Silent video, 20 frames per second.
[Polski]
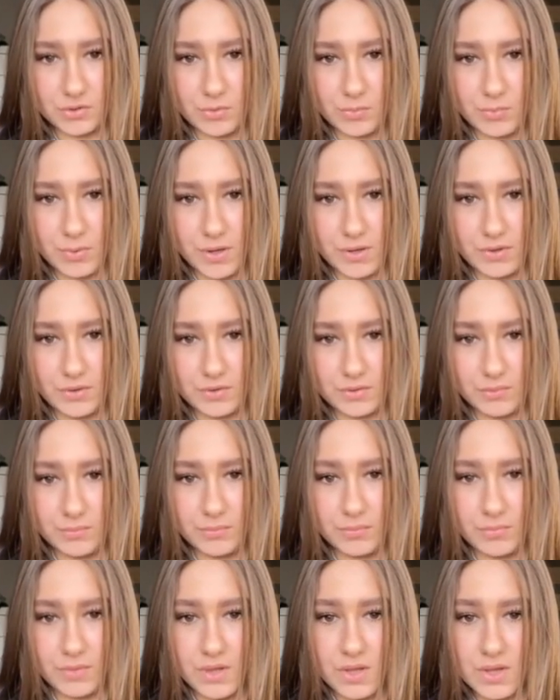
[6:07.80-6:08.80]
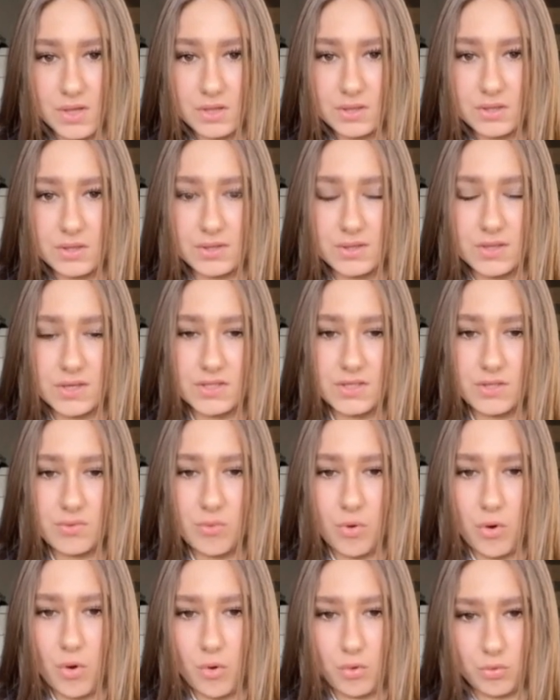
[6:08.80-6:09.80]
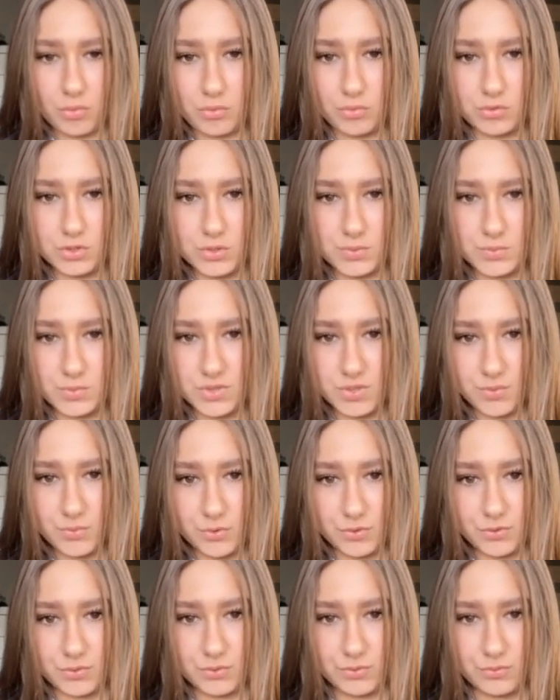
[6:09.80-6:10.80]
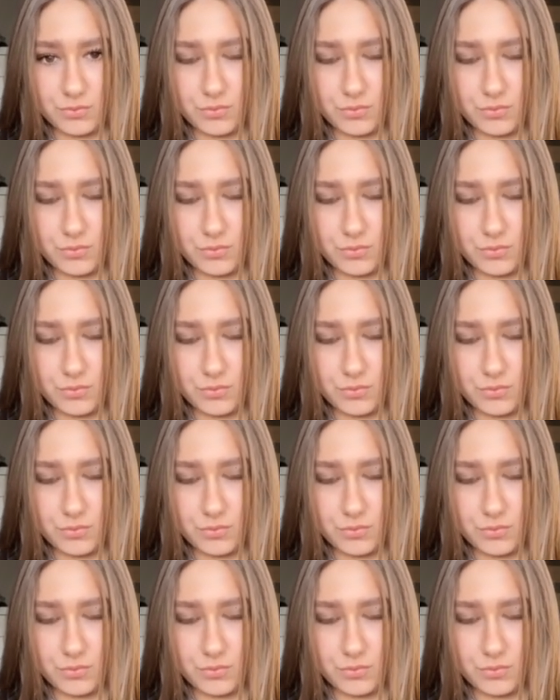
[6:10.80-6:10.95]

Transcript: pany. Nie da się okuć przemocą w